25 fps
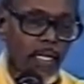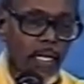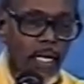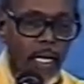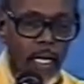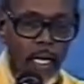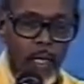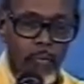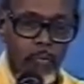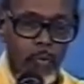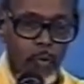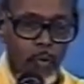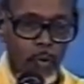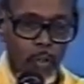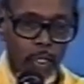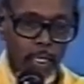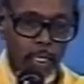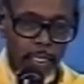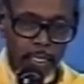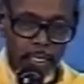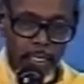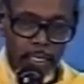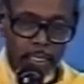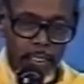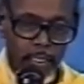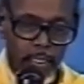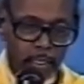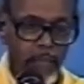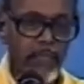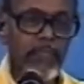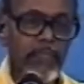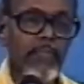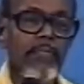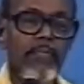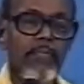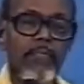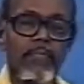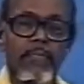அப்போ உலக நடைக்கும்
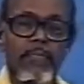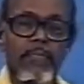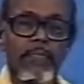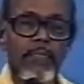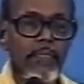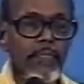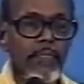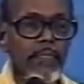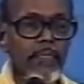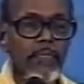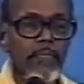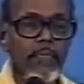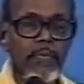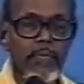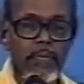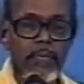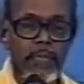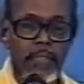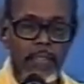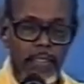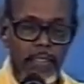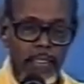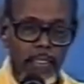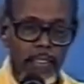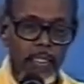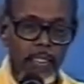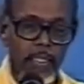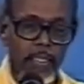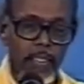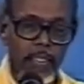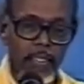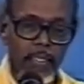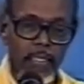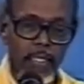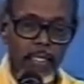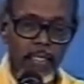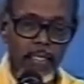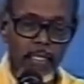இந்த
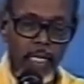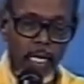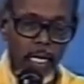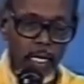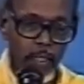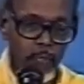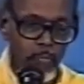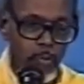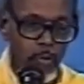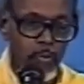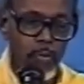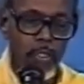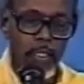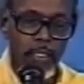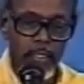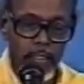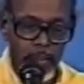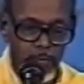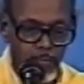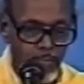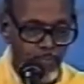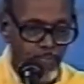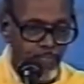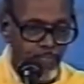அன்பு வேண்டும்